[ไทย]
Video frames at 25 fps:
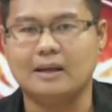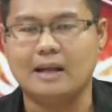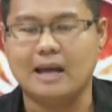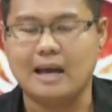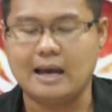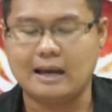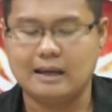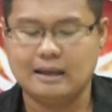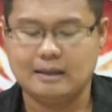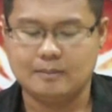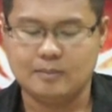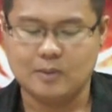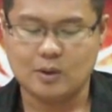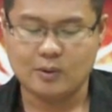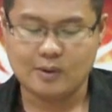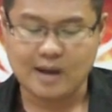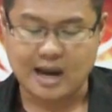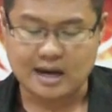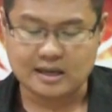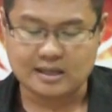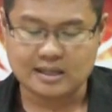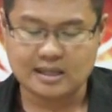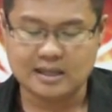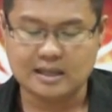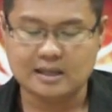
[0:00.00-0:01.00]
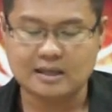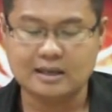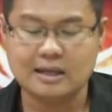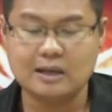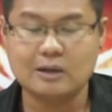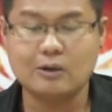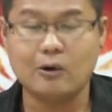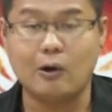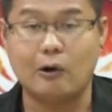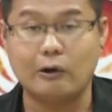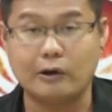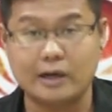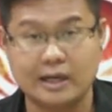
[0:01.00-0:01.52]
นะมีโอกาสดีเรื่อ
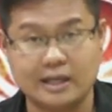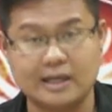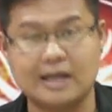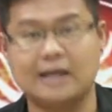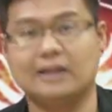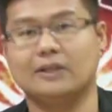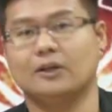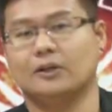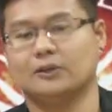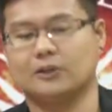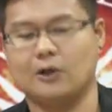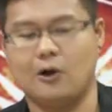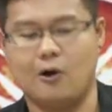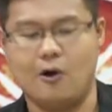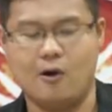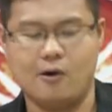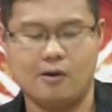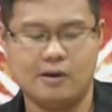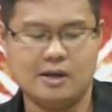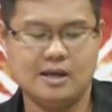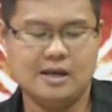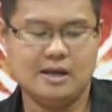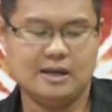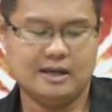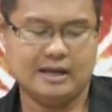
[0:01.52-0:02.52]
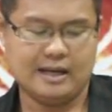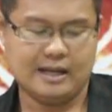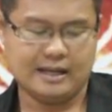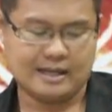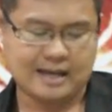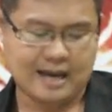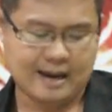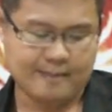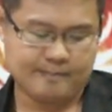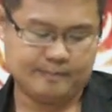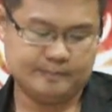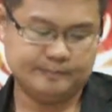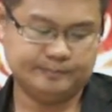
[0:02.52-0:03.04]
งของเงินเงินทองทองนะ
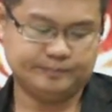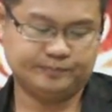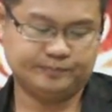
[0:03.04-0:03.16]
ครับ